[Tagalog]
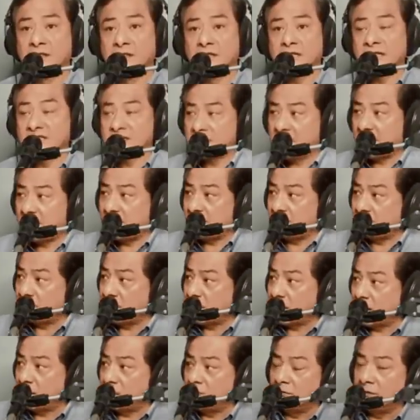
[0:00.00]
Kasi
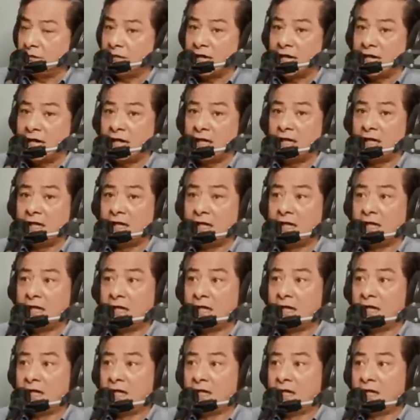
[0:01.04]
unang-una,
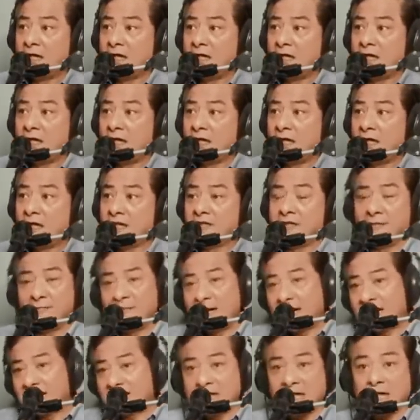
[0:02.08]
yung
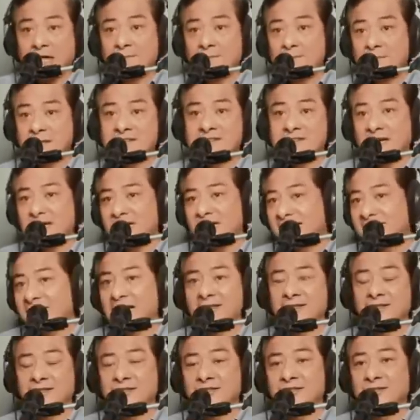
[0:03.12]
mga tagapagsalita
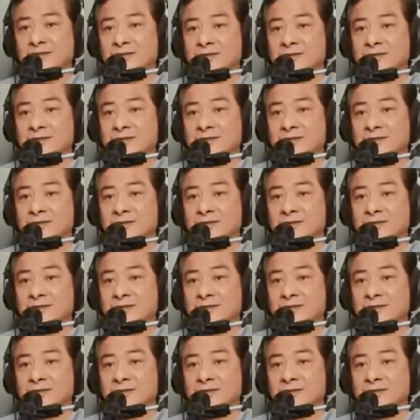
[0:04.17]
ninyo,